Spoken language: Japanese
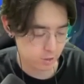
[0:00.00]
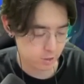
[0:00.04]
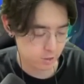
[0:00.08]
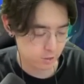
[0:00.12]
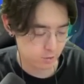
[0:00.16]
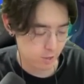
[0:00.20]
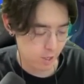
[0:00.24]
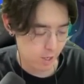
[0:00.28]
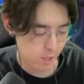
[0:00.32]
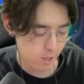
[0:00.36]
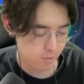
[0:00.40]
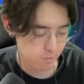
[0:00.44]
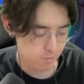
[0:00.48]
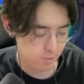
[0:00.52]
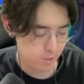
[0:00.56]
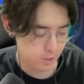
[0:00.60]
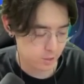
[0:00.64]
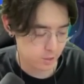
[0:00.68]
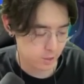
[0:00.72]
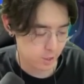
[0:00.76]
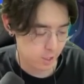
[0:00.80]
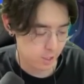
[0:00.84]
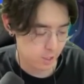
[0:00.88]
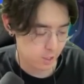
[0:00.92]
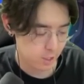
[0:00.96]
実は。みんな
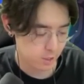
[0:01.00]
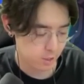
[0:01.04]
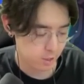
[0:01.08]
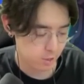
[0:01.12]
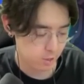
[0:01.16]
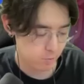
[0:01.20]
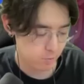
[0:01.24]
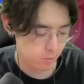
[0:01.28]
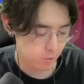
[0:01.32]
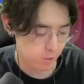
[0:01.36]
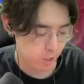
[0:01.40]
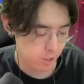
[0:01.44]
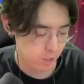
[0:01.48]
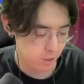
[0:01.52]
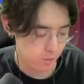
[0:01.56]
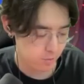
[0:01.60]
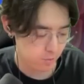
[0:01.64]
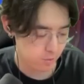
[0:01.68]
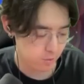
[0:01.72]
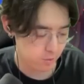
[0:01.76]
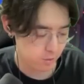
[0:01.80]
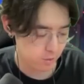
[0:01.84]
知らなかったと思うけど。